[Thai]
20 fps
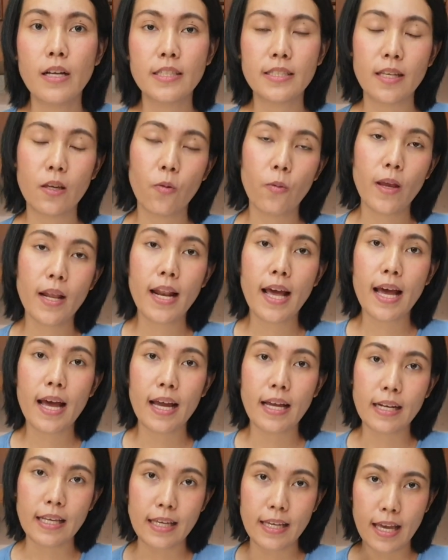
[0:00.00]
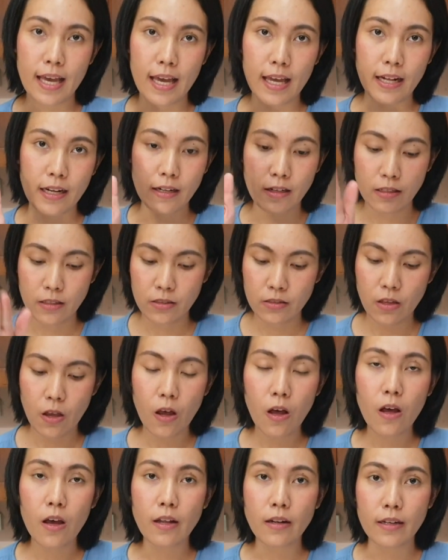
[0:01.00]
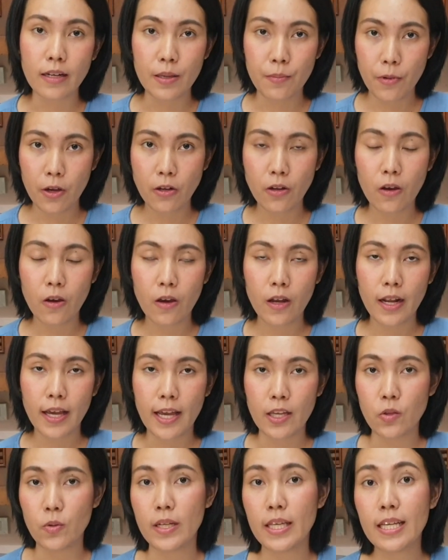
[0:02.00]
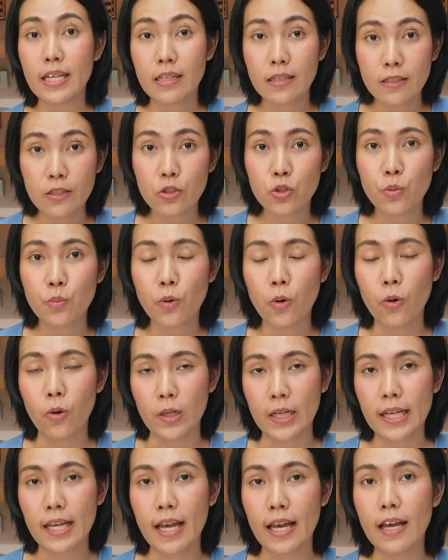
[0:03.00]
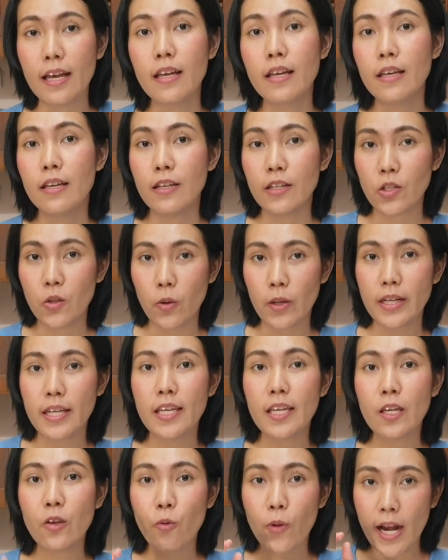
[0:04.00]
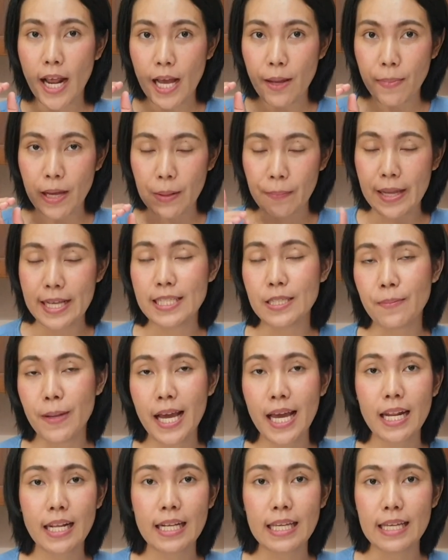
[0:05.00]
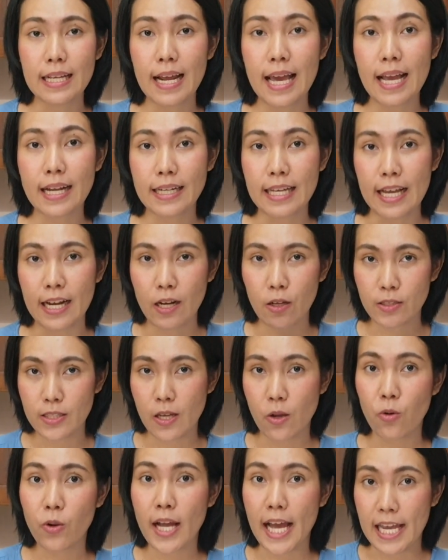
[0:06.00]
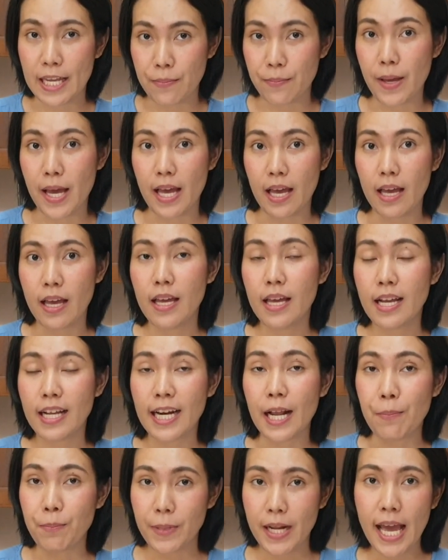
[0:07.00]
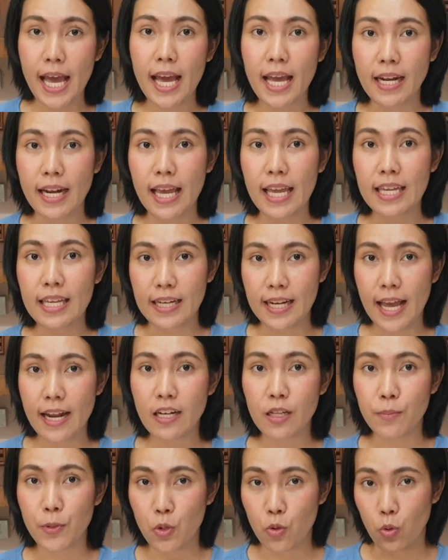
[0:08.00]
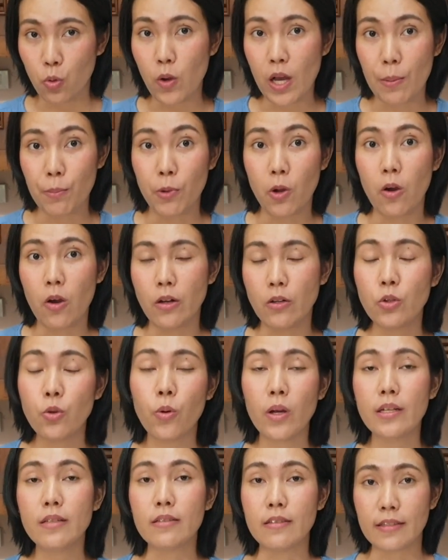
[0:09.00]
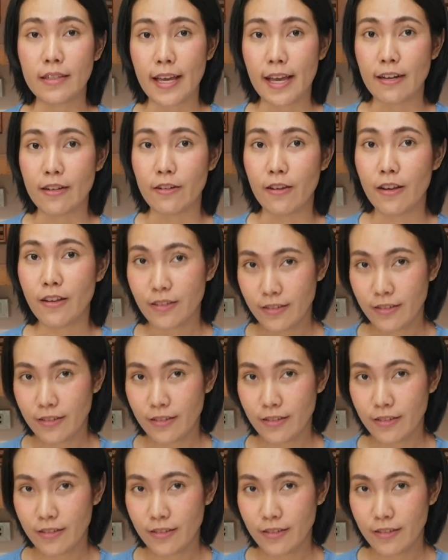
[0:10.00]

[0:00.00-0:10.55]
ใช้เวลาในการทอดในหม้อทอดนะคะอยู่ที่ครึ่งชั่วโมงนะคะโดยที่เวลาผ่านไปสิบห้านาทีแรกเนี่ยเราจะเอาไก่มากลับด้านให้อีกด้านหนึ่งมันโดนความร้อนทั่วถึงกันเนาะ